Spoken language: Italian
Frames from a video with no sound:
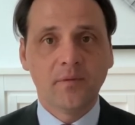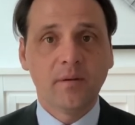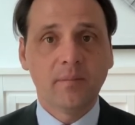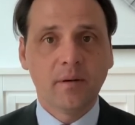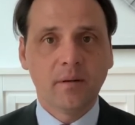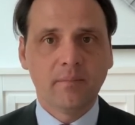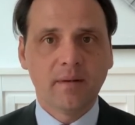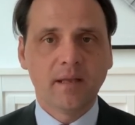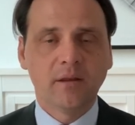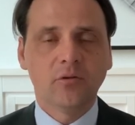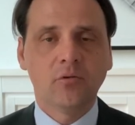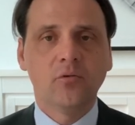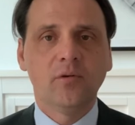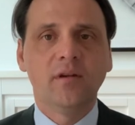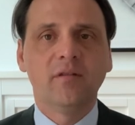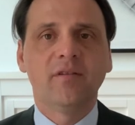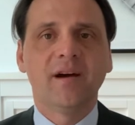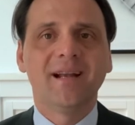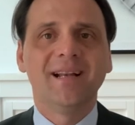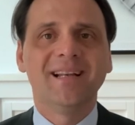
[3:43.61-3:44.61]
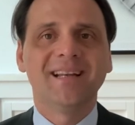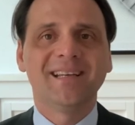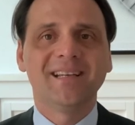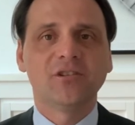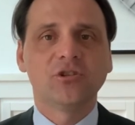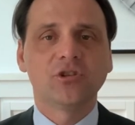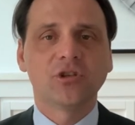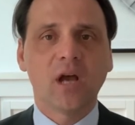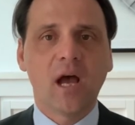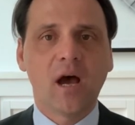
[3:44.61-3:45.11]
ti permettono di fare il
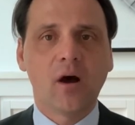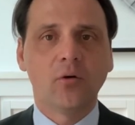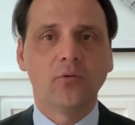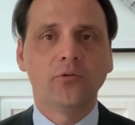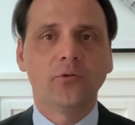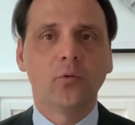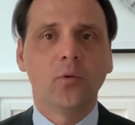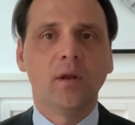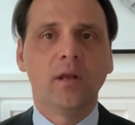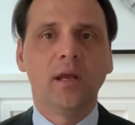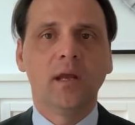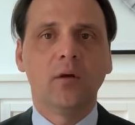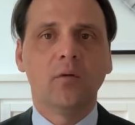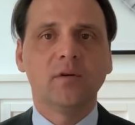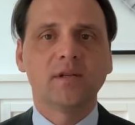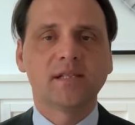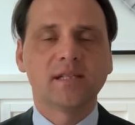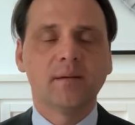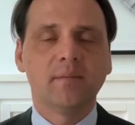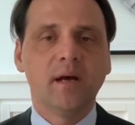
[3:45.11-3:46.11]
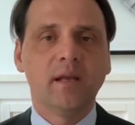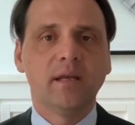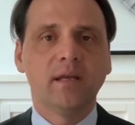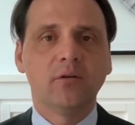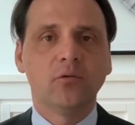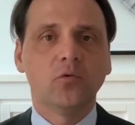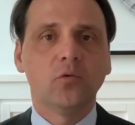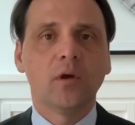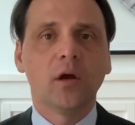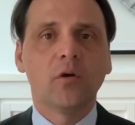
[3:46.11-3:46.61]
cash out, quindi in questa
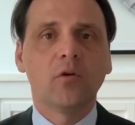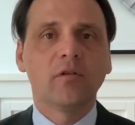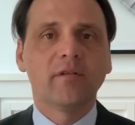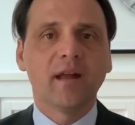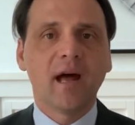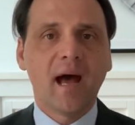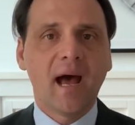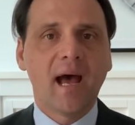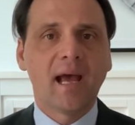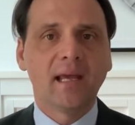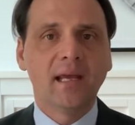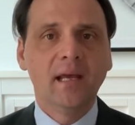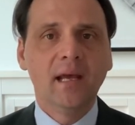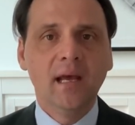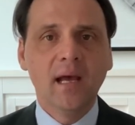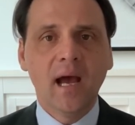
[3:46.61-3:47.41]
maniera tu che cosa hai?